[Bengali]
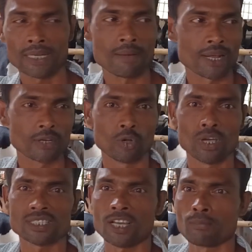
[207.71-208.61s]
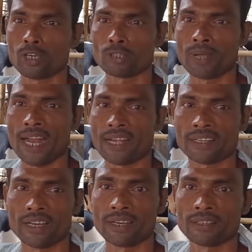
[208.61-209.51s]
খামারে গরু আছে এখন বর্তমানে
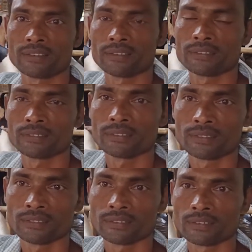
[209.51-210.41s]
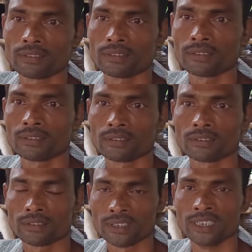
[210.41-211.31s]
আটটা আটটা আছে গরু
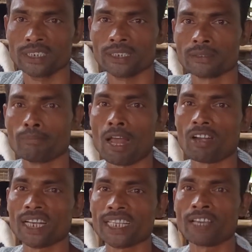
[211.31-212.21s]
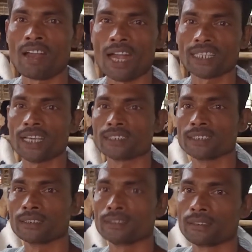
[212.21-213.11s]
জি বারোটার থেকে এখন আটটা আছে
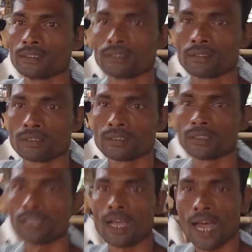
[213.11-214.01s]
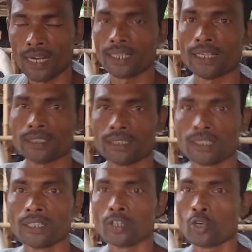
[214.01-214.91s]
বারোটা থেকে আটটা কমে গেল কেন
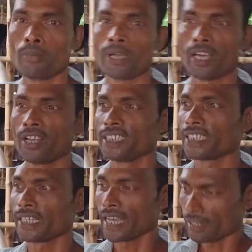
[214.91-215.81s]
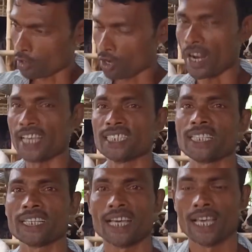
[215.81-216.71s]
কমে গেল এই যে করোনা আইসে
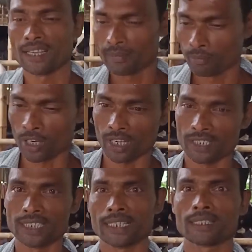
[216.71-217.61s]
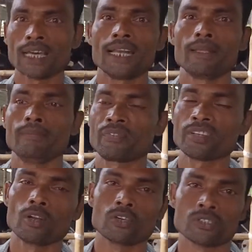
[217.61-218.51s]
থেকে মনে করেন যে খালি ব্যবসা
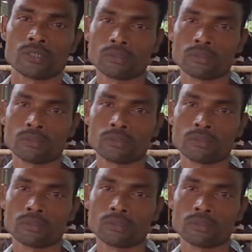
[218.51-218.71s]
লস